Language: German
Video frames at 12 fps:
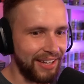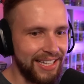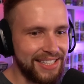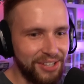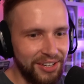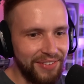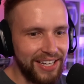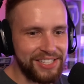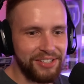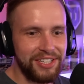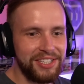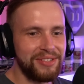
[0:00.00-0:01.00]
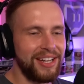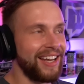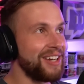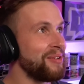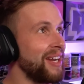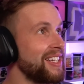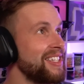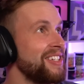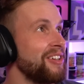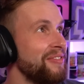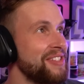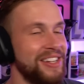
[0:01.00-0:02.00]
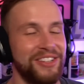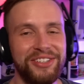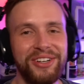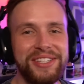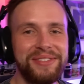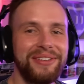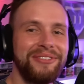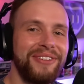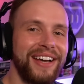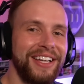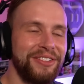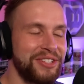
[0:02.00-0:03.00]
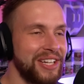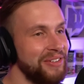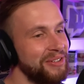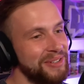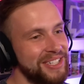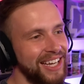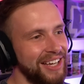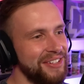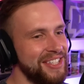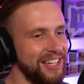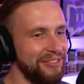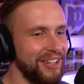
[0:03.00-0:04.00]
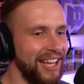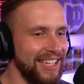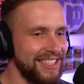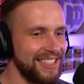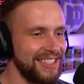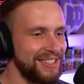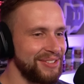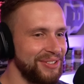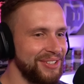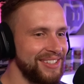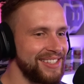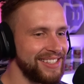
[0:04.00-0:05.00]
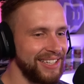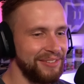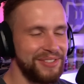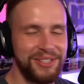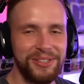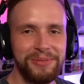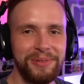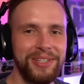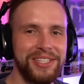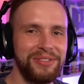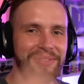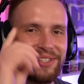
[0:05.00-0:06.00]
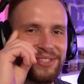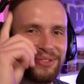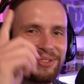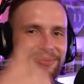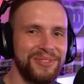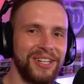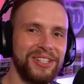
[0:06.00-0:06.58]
jetzt, war jetzt heute nicht so eine lange Reaction. Ich hoffe, es hat euch trotzdem gefallen. Und schreibt in die Kommentare, was ihr davon haltet. Und ja, wir sehen uns beim nächsten Video. Macht's gut. Ciao,